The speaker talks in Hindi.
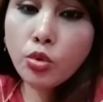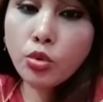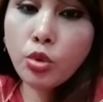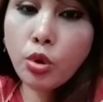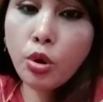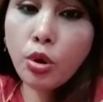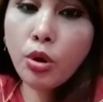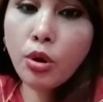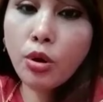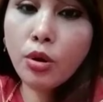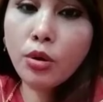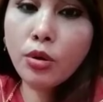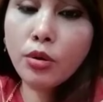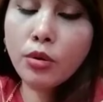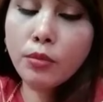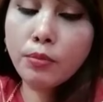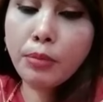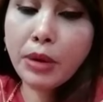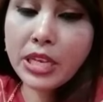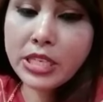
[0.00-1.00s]
तो
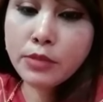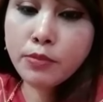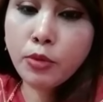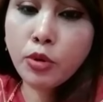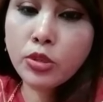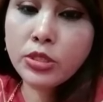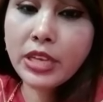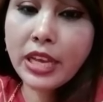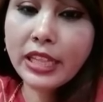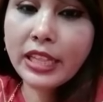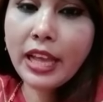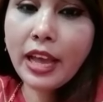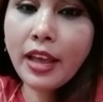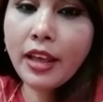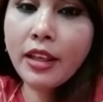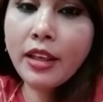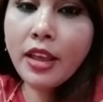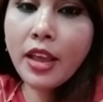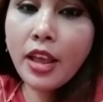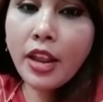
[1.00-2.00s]
भस्म हो
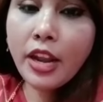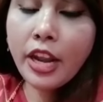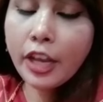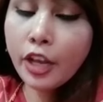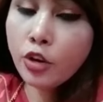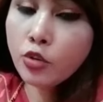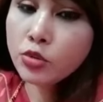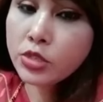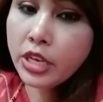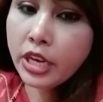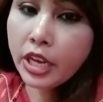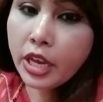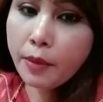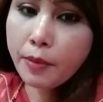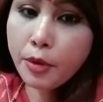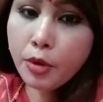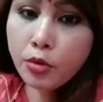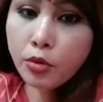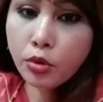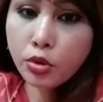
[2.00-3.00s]
जाता लेकिन उसने
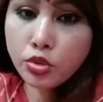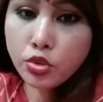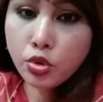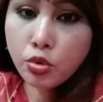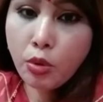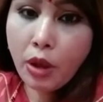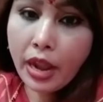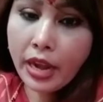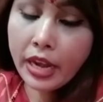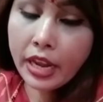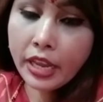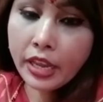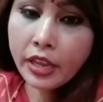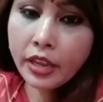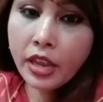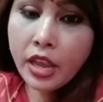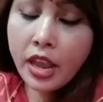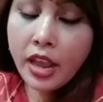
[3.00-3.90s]
कभी उनको छुआ नहीं